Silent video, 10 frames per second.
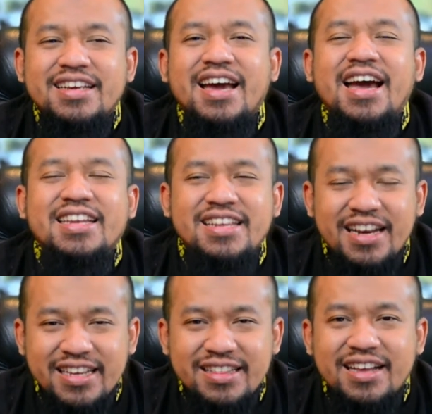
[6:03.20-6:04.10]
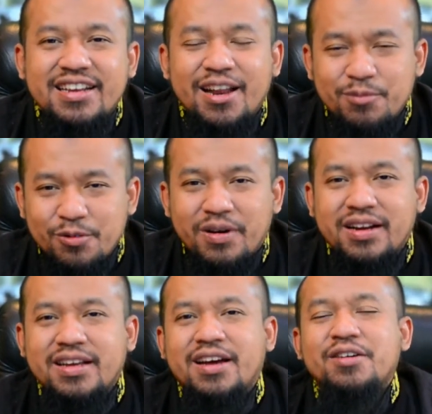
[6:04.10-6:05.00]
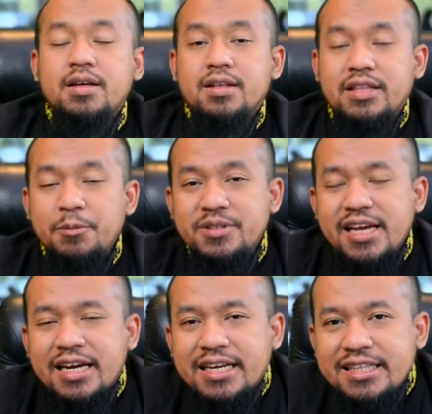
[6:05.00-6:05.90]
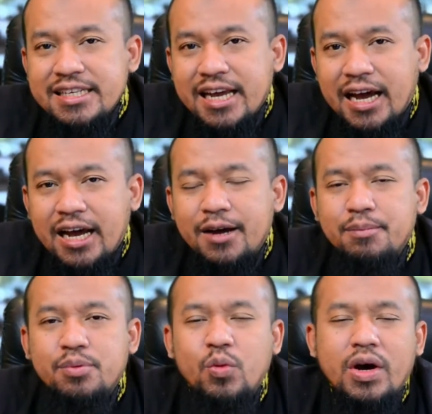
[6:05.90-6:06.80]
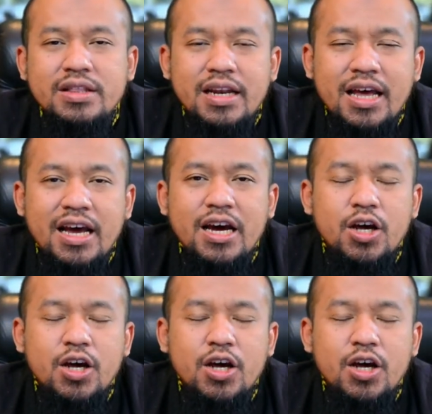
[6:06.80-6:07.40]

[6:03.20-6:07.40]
kehadiran kita dalam keluarga. Tips yang ketiga, buatlah